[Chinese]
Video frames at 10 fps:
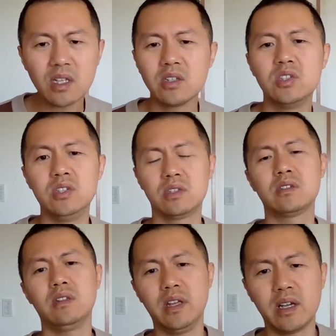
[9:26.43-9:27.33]
几
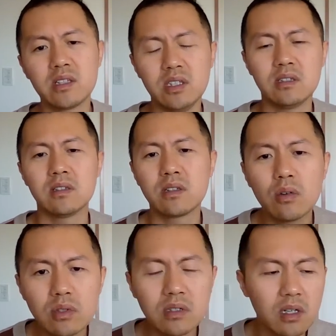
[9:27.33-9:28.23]
十年其实
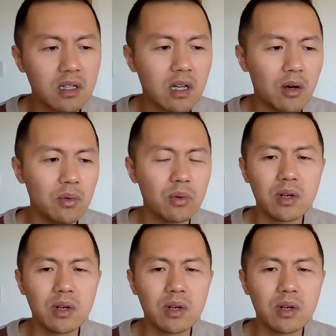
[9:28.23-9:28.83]
都是这个套路。